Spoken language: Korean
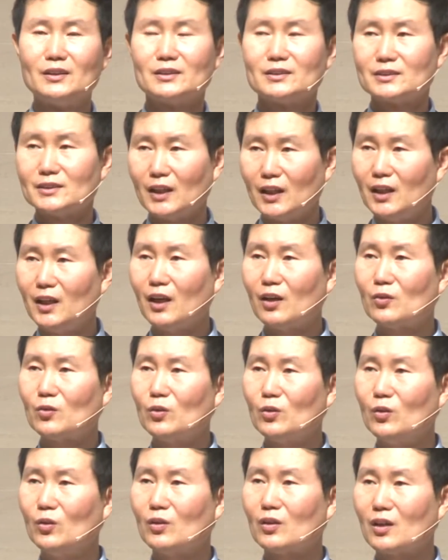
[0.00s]

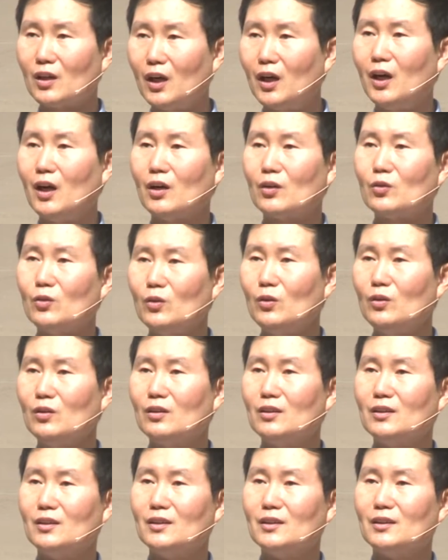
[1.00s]
잘났고 강하고
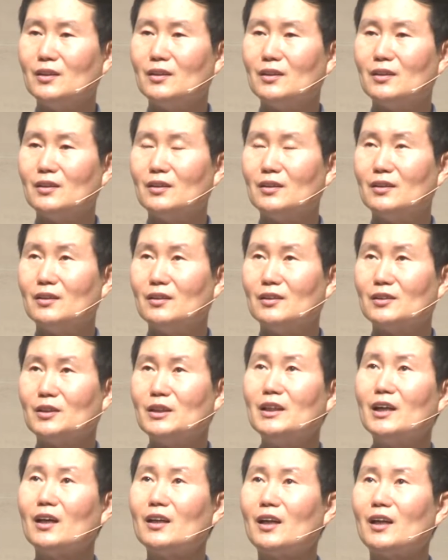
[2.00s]
어,
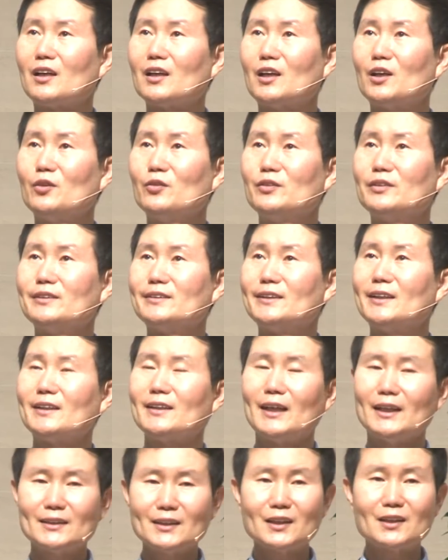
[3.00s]
이가 날카로운 새
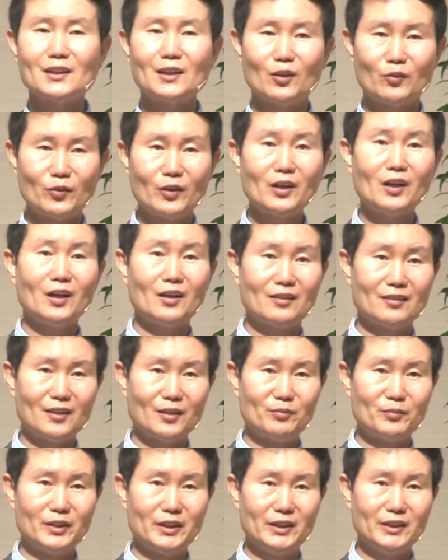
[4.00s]
타작기라고 생각하는
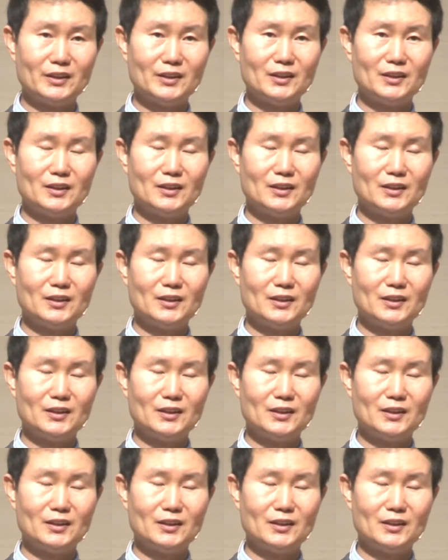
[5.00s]
사람들은